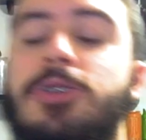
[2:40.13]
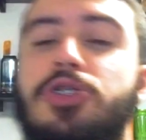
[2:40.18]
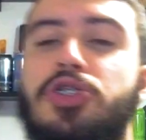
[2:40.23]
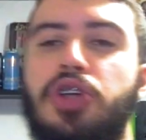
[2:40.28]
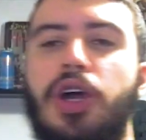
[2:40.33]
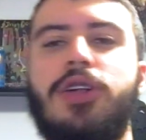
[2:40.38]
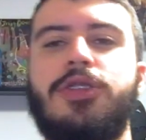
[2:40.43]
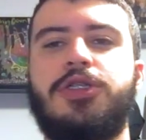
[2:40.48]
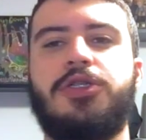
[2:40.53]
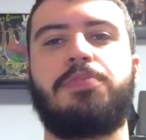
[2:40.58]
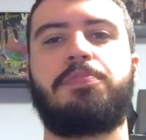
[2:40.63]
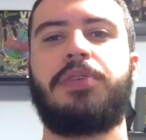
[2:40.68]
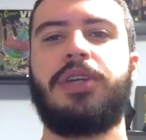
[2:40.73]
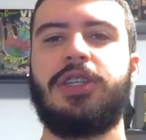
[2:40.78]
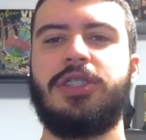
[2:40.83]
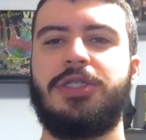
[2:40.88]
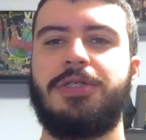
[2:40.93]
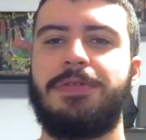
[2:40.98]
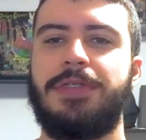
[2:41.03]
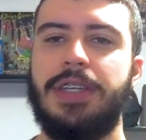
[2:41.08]
Shawn
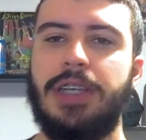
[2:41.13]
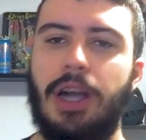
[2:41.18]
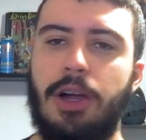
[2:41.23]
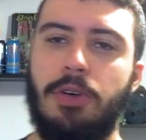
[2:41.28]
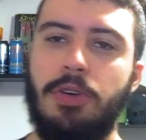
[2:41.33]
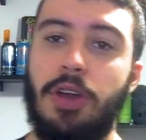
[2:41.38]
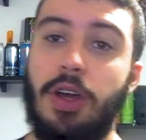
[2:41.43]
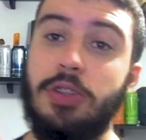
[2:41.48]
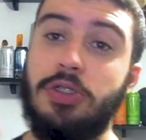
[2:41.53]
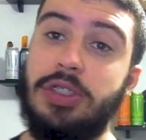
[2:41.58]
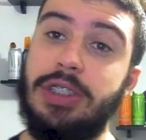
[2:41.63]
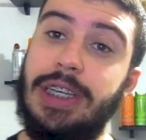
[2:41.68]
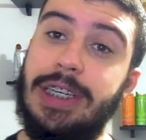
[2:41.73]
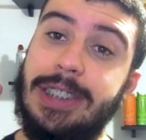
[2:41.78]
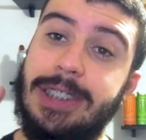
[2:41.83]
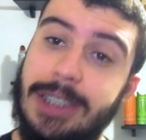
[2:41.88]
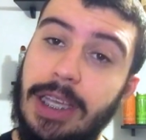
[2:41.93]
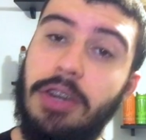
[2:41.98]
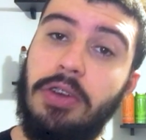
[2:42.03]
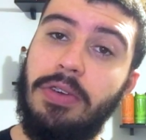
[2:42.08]
Spears fica com o nosso
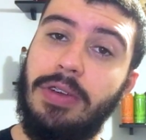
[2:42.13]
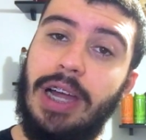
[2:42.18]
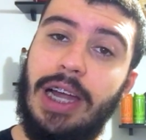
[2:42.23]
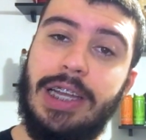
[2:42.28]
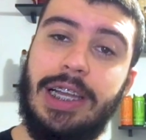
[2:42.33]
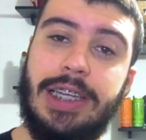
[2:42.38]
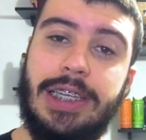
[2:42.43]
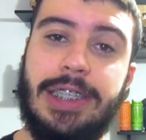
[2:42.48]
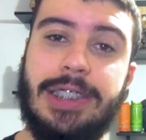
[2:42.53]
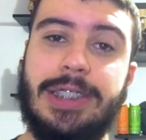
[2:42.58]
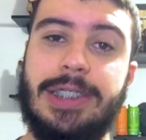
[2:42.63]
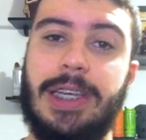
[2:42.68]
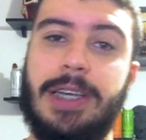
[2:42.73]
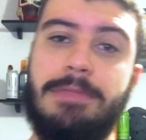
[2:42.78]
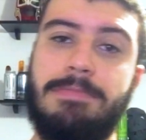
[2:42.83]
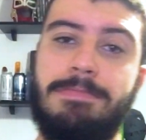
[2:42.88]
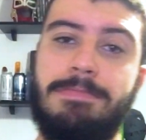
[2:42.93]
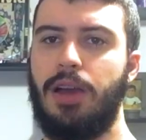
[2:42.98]
terceiro lugar na lista.